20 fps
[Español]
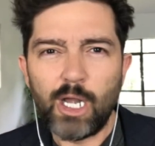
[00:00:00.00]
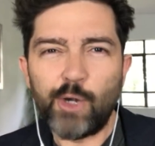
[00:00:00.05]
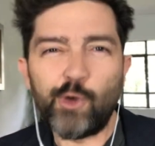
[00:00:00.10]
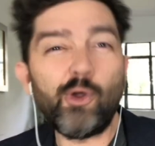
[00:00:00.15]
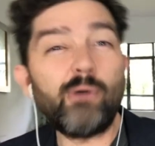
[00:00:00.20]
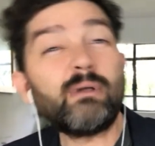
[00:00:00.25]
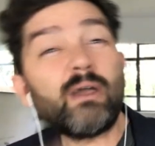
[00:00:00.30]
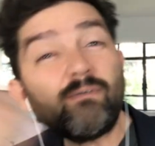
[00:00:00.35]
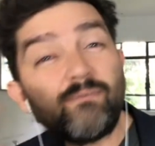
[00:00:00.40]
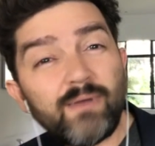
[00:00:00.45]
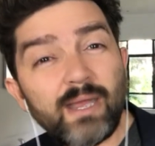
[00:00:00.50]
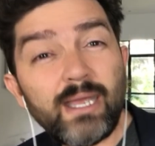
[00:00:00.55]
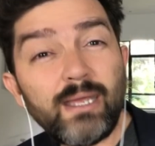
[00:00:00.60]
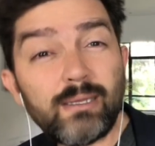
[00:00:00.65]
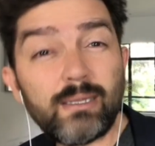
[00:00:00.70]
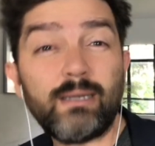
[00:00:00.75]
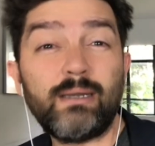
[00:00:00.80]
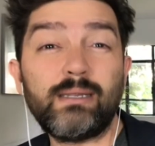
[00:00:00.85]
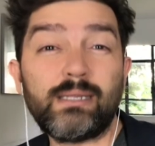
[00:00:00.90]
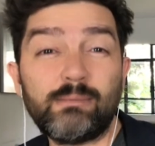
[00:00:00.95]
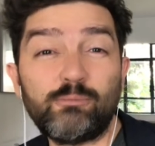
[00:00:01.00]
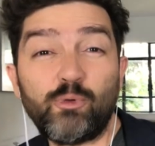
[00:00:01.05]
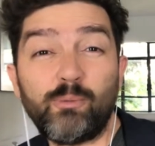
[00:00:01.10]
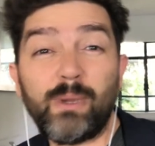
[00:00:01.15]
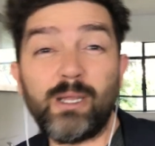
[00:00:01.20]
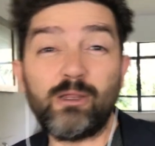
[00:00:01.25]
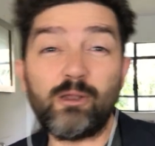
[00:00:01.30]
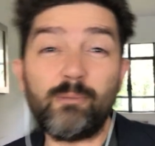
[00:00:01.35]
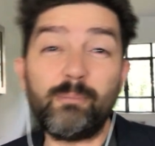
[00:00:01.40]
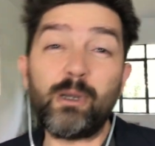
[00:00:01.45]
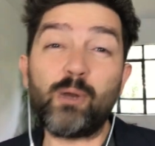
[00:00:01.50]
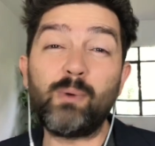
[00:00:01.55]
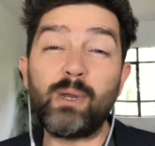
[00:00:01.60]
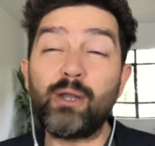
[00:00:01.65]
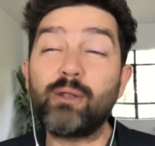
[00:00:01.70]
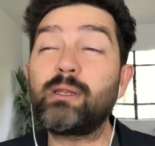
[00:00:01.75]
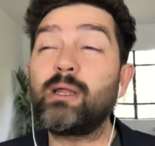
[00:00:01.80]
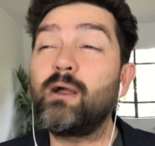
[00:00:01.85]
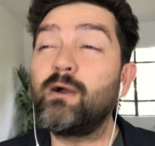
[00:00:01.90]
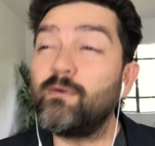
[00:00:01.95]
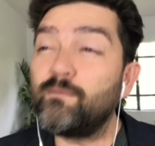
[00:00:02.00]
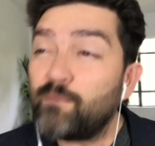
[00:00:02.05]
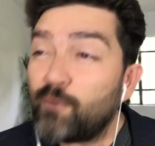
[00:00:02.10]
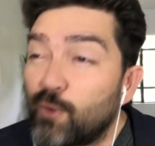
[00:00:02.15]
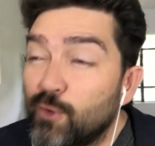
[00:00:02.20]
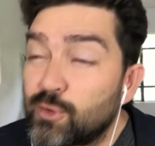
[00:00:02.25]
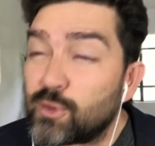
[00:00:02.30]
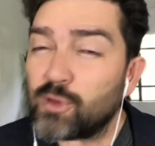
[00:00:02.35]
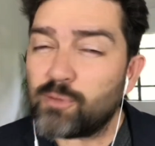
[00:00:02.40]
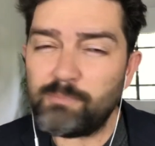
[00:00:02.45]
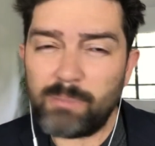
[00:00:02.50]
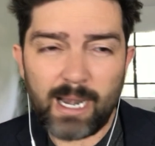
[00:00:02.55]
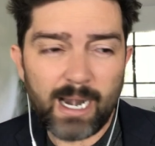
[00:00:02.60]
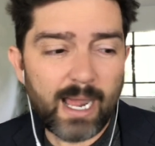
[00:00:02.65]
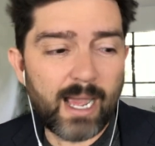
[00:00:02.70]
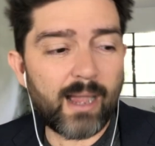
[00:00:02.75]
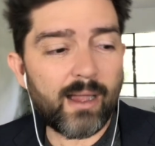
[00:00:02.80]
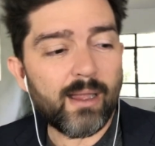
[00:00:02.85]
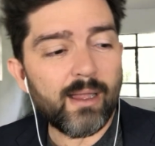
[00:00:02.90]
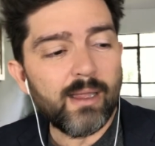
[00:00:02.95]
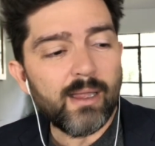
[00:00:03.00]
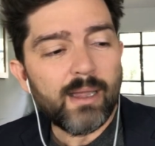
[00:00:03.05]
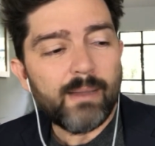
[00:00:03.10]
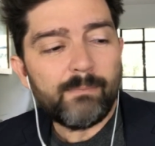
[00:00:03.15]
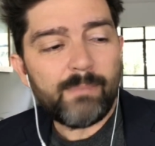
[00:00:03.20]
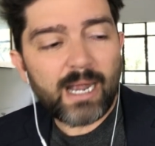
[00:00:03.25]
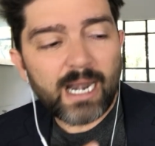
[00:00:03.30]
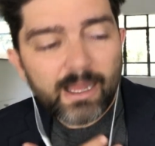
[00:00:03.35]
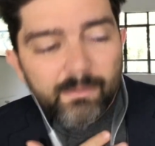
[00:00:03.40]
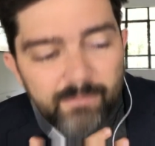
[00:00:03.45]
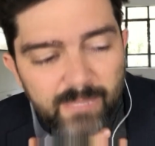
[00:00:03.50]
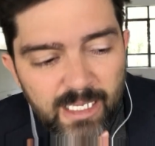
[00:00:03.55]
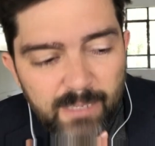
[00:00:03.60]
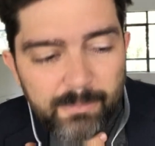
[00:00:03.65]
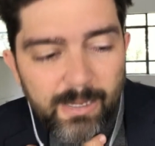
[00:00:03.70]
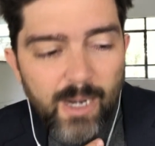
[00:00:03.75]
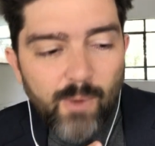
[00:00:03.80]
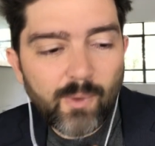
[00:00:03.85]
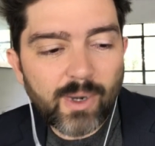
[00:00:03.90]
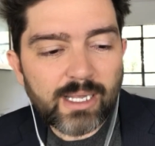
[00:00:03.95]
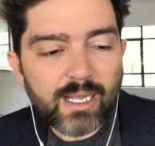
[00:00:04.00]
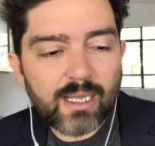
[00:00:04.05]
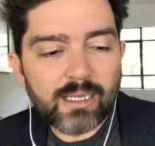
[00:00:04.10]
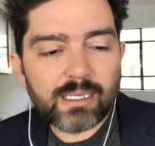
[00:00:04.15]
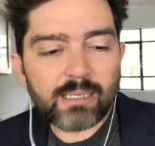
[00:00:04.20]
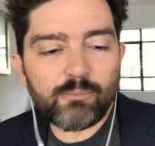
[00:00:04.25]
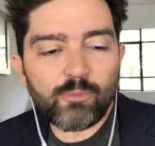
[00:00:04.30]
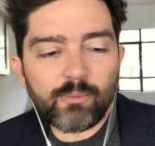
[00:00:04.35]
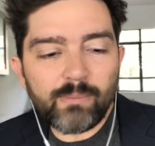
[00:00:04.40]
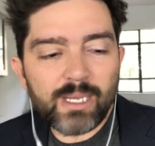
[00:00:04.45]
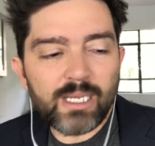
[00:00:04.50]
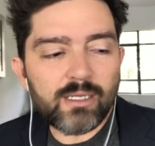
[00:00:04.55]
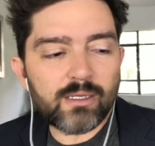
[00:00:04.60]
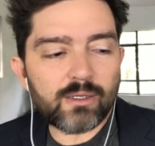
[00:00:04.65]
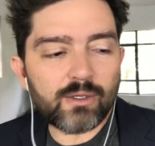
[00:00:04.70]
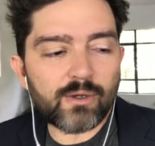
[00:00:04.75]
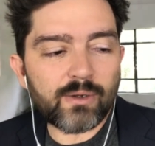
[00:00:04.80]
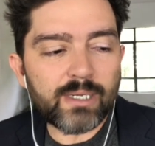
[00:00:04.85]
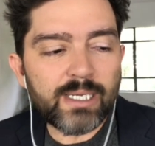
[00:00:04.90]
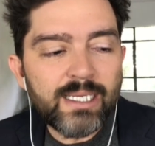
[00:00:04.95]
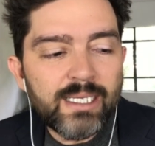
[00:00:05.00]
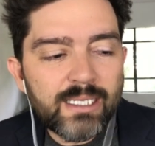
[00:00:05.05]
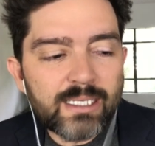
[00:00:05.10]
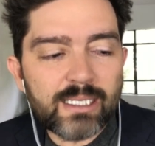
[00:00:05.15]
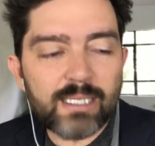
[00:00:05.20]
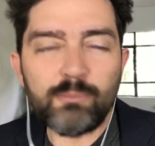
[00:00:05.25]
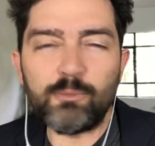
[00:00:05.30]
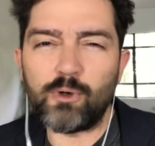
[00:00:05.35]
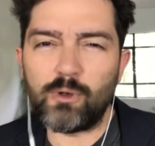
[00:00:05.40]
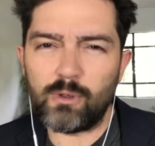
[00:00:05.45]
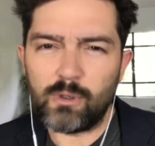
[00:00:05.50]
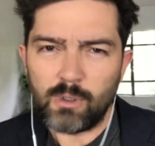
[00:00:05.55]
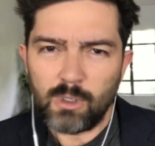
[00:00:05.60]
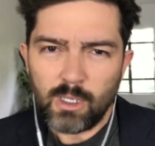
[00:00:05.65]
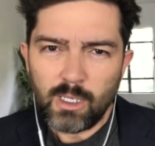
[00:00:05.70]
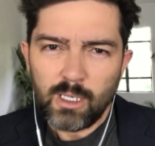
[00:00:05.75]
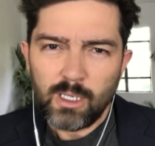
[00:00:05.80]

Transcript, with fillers: No había Face en ese momento, pero bueno, tengo fotos para, para mí, para guardar ese momento íntimo.